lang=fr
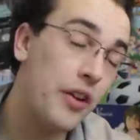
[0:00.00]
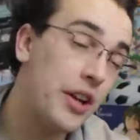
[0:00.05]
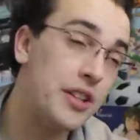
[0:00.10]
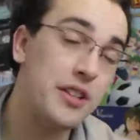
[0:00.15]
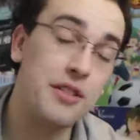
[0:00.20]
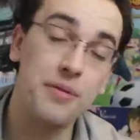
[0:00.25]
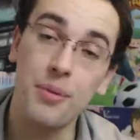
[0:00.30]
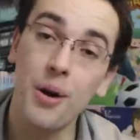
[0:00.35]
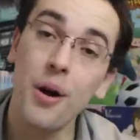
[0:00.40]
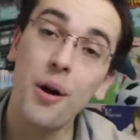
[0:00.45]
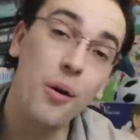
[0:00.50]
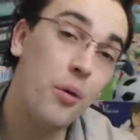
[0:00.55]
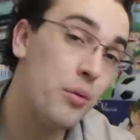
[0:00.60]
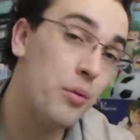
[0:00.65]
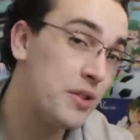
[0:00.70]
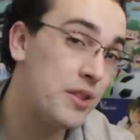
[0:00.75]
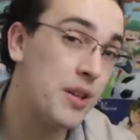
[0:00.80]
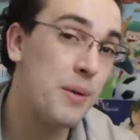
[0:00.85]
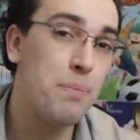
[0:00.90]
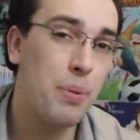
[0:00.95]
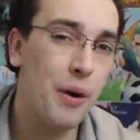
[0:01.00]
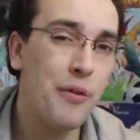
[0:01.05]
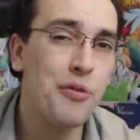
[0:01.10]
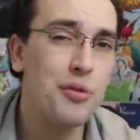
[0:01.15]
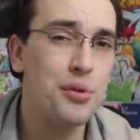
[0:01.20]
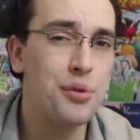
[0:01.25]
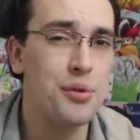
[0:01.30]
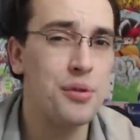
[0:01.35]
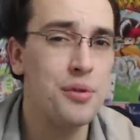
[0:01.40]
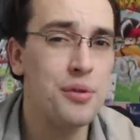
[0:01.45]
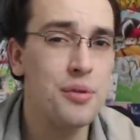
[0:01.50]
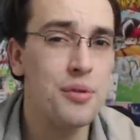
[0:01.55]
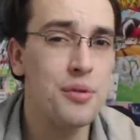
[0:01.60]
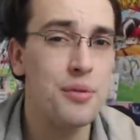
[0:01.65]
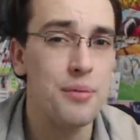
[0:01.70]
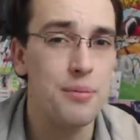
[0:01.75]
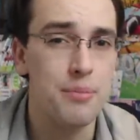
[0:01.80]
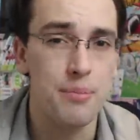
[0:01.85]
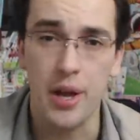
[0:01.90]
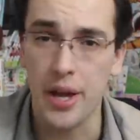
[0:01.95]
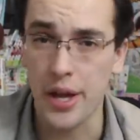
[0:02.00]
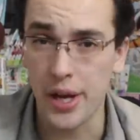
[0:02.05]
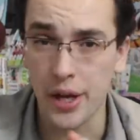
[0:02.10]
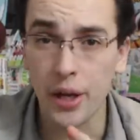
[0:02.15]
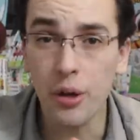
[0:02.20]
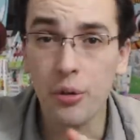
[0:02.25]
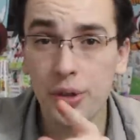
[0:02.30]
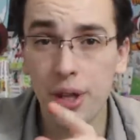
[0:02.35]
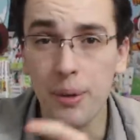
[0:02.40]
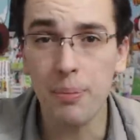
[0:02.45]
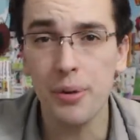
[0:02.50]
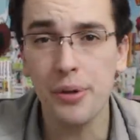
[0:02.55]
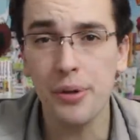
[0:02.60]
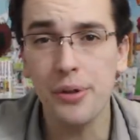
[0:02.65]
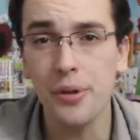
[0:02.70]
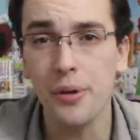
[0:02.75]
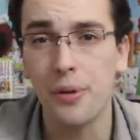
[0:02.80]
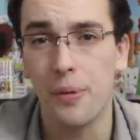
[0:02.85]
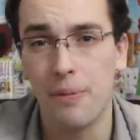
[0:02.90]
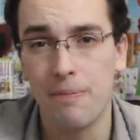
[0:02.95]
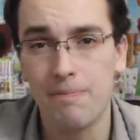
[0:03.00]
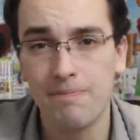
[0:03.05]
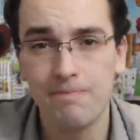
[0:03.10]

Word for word: Effectivement, c'est pas foutu nous, mais écoutez plutôt.